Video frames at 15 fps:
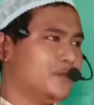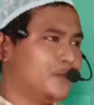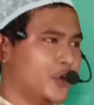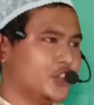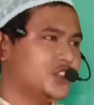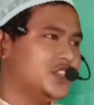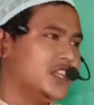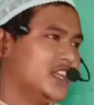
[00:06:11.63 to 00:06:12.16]

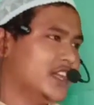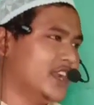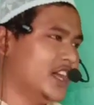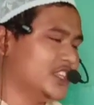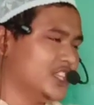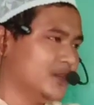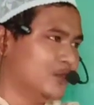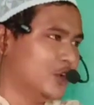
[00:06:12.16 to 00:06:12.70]
প্রত্যেকের
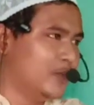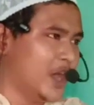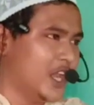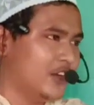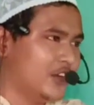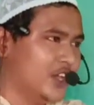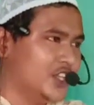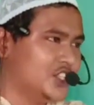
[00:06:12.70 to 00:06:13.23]
হাতে
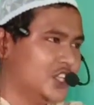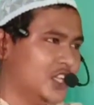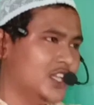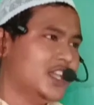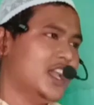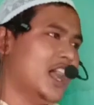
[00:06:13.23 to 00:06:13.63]
মোবাইল রয়েছে